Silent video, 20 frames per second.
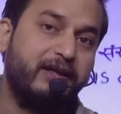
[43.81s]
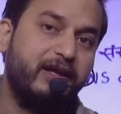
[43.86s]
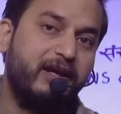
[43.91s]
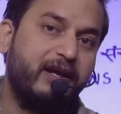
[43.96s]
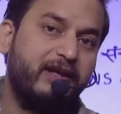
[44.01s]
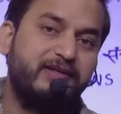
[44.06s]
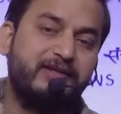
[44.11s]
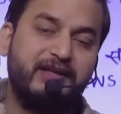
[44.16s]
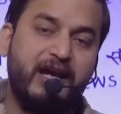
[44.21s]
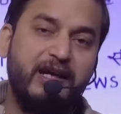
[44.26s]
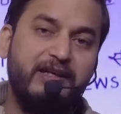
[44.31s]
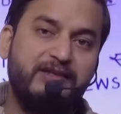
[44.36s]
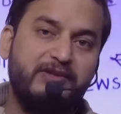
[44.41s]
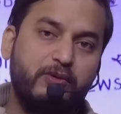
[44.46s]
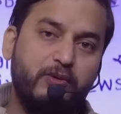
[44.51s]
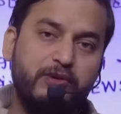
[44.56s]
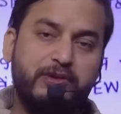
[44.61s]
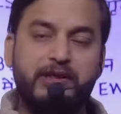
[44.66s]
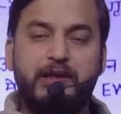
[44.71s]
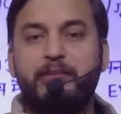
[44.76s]
करें एक साइज
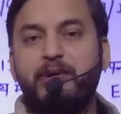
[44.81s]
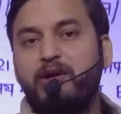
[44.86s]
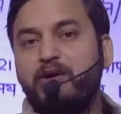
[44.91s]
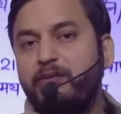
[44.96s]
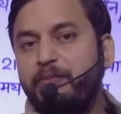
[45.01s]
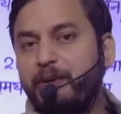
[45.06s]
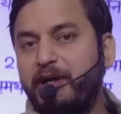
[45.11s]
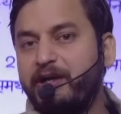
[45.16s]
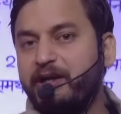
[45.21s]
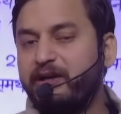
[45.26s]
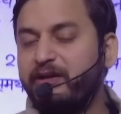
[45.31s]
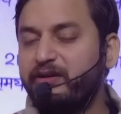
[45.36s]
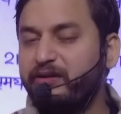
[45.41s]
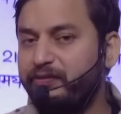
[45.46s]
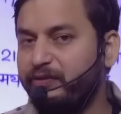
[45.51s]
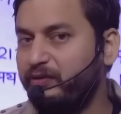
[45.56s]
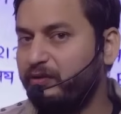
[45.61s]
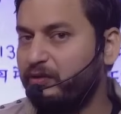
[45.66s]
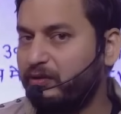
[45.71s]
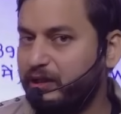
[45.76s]
को पैटर्न
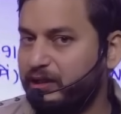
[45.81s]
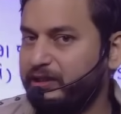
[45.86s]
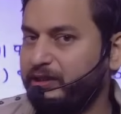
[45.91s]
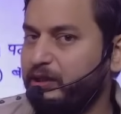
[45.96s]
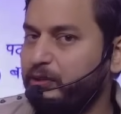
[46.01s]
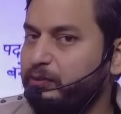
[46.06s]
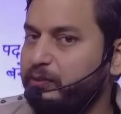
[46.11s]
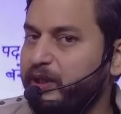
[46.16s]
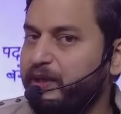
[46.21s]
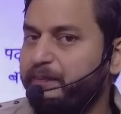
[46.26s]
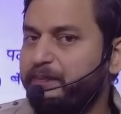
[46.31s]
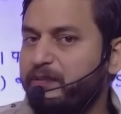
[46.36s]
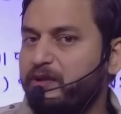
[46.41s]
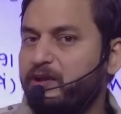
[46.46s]
को फॉलो करते हुए